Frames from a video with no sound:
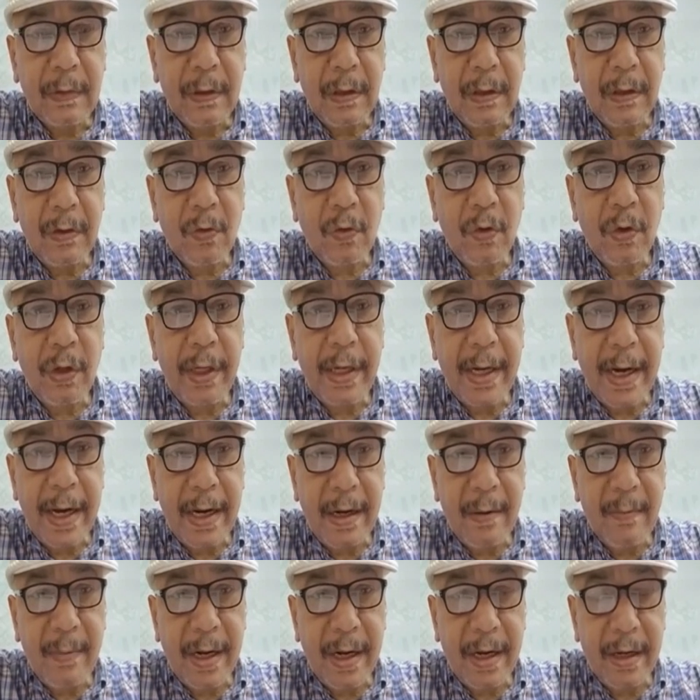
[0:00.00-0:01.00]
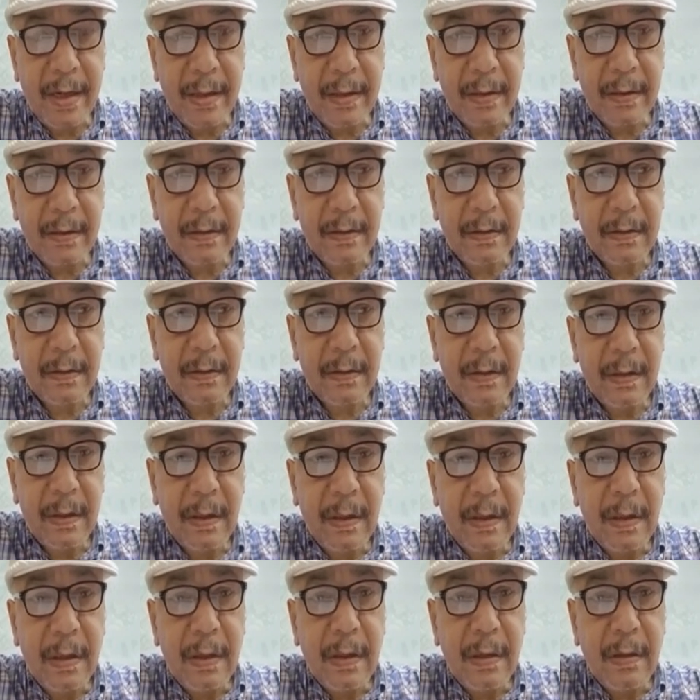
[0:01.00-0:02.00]
الكل يعلمها
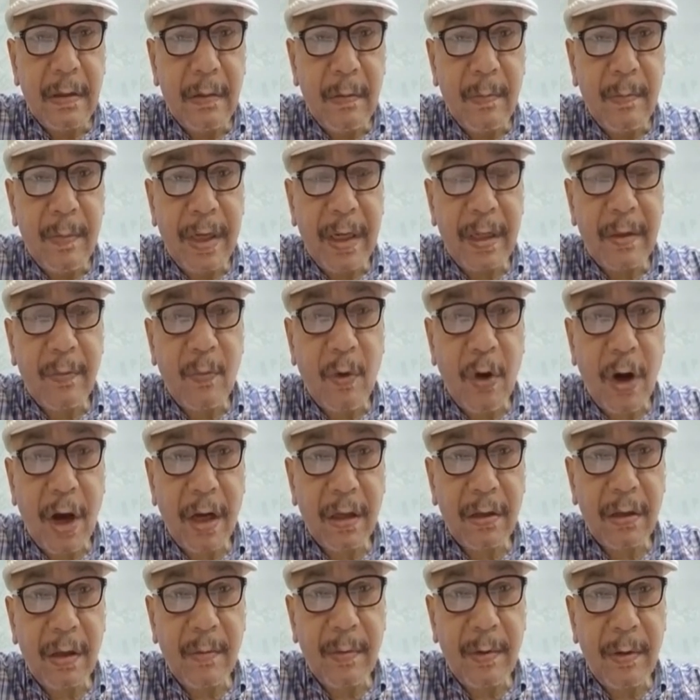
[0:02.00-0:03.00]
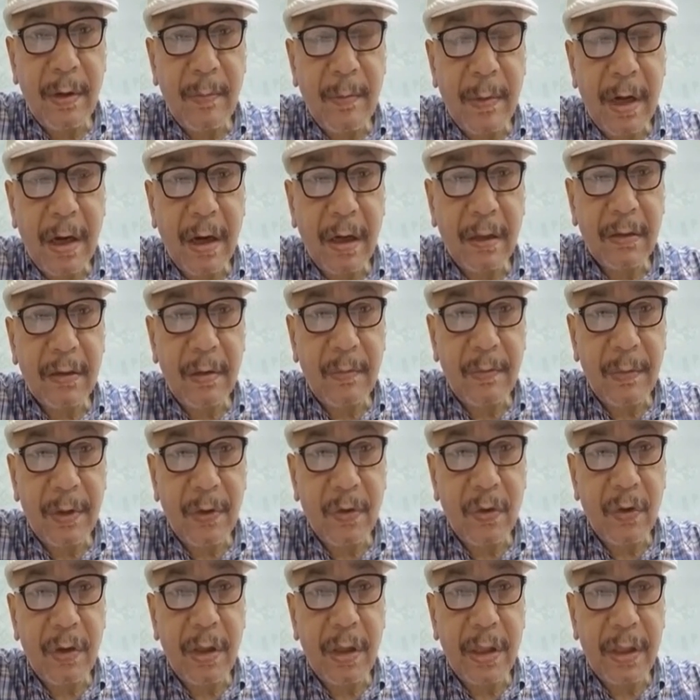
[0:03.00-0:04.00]
البلد محاطة بالمخاطر من
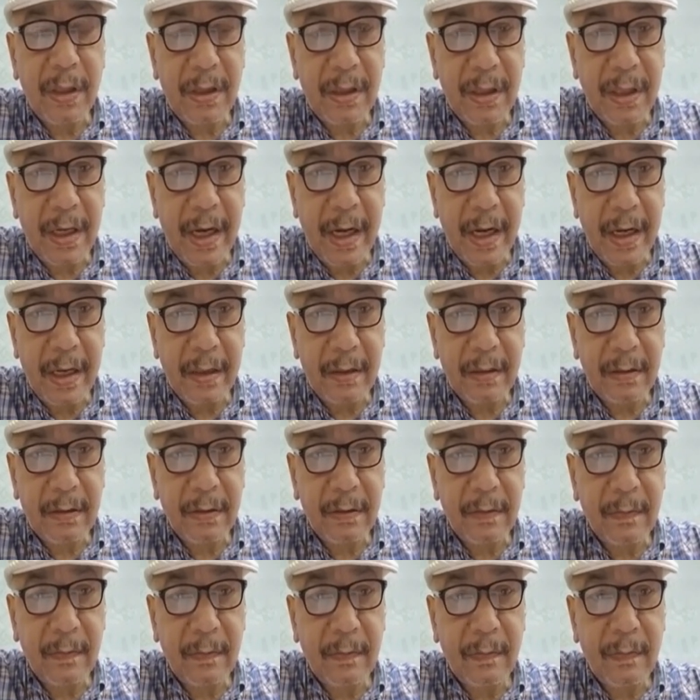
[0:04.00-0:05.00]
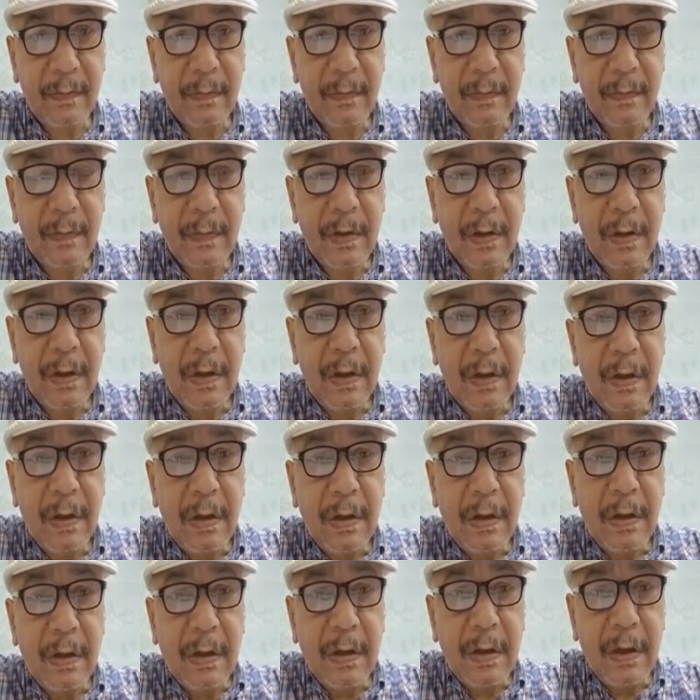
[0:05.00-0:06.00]
كل الاتجاهات
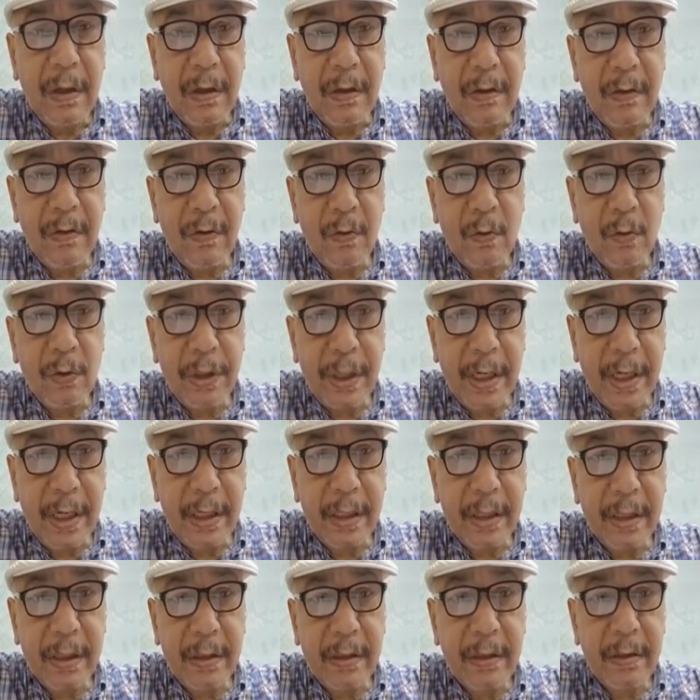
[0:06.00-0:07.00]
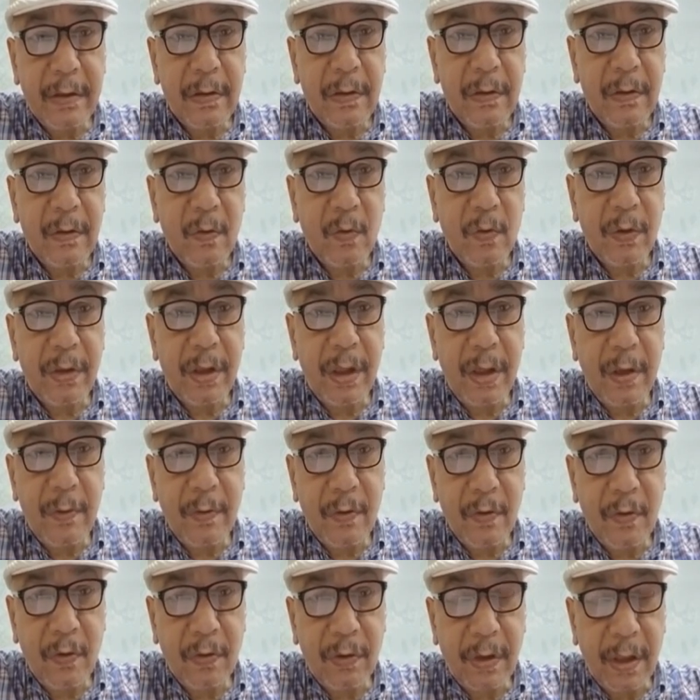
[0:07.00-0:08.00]
انزل وشارك وادلي
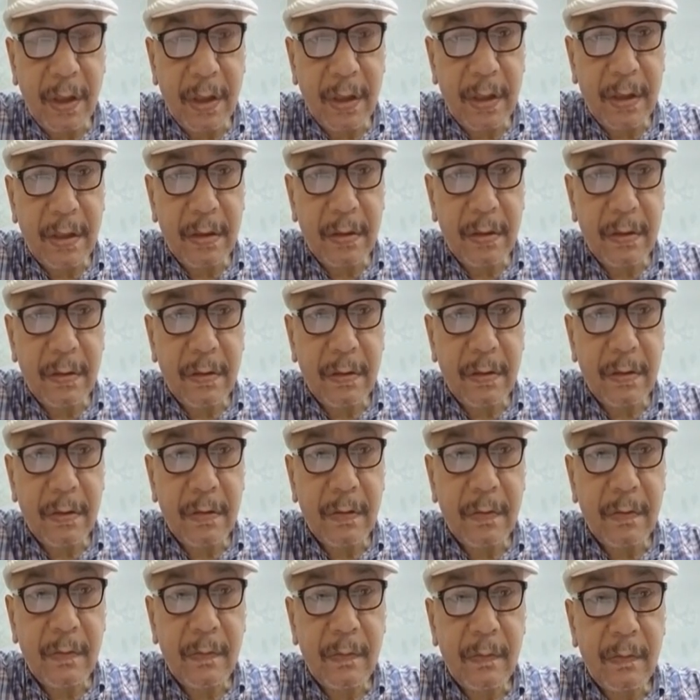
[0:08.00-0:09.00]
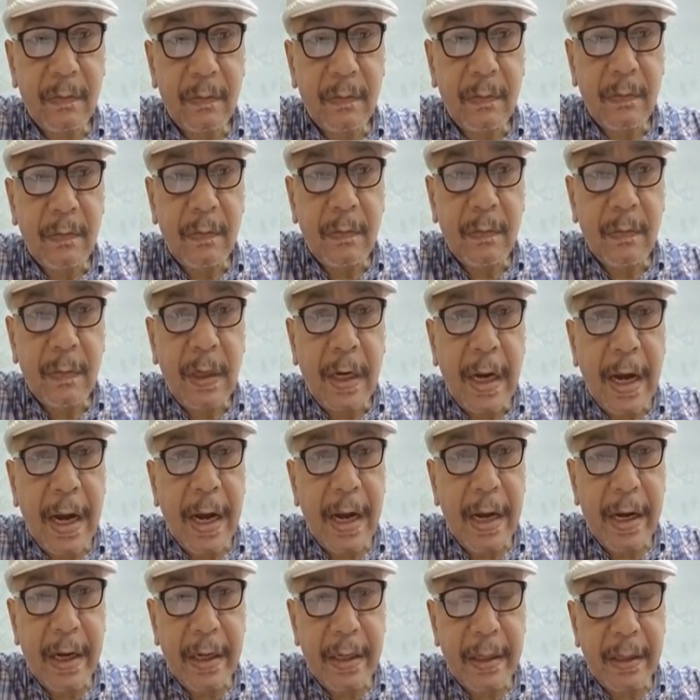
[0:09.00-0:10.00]
بصوتك
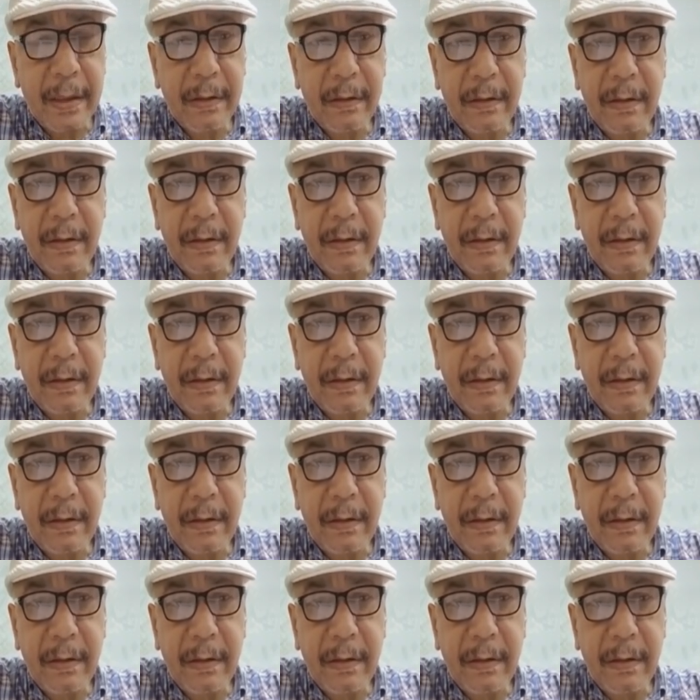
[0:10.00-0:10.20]
حقك